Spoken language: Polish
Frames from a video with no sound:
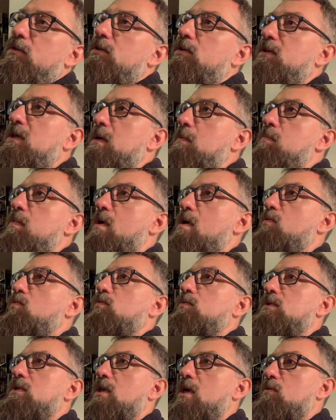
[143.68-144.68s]
chyba
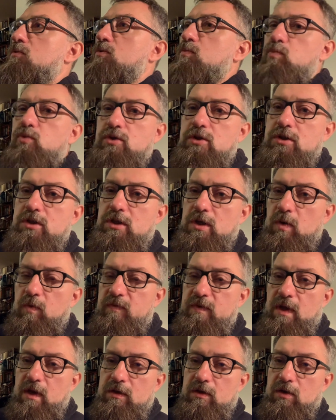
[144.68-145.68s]
uznał, że musi się
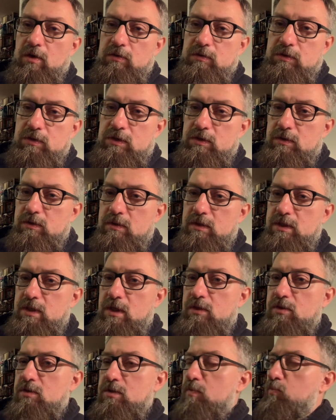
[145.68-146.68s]
uwiarygodnić, to
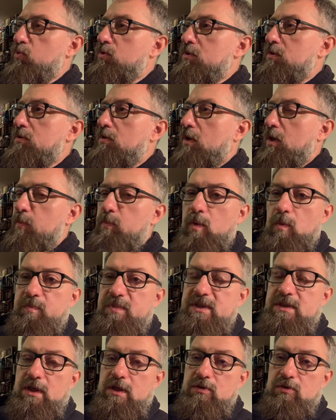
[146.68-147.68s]
znaczy, że musi trochę
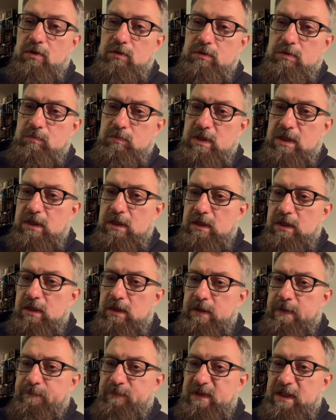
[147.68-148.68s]
popisać o tym,
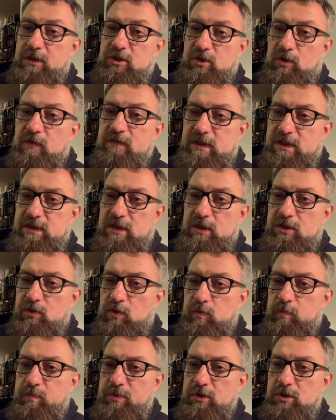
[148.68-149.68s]
dlaczego w zasadzie
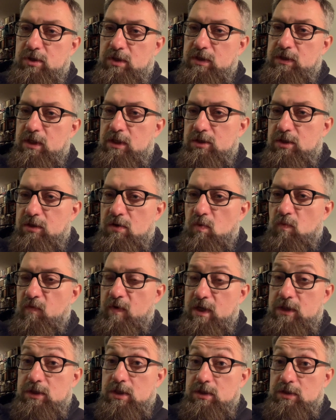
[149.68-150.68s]
on pisze i dlaczego
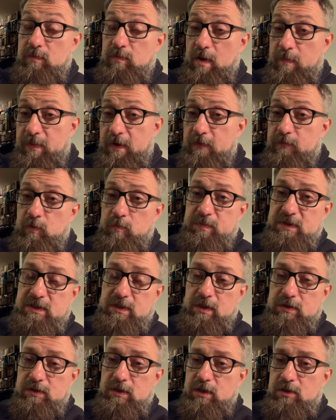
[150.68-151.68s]
uważa, że ma prawo
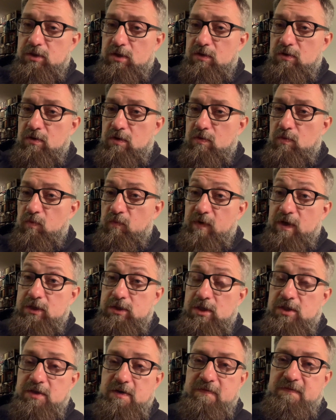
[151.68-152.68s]
pisać, dlaczego
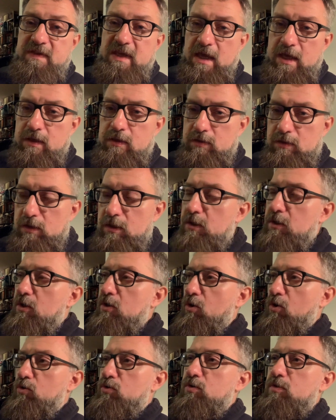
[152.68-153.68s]
uważa, że wie,
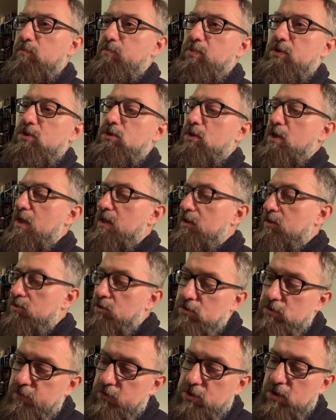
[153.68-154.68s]
o czym pisze i
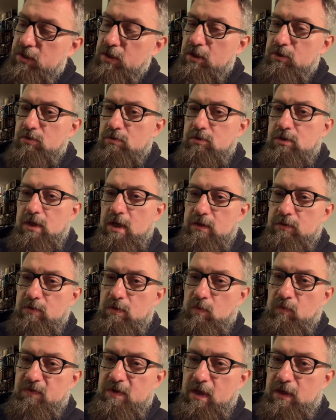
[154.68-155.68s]
rzeczywiście ta książka
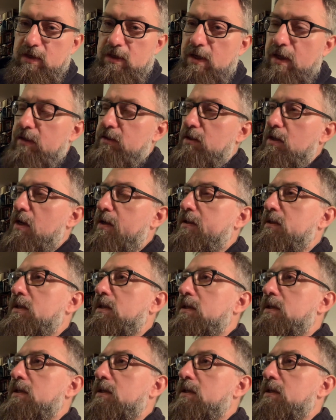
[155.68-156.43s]
to uwiarygadnia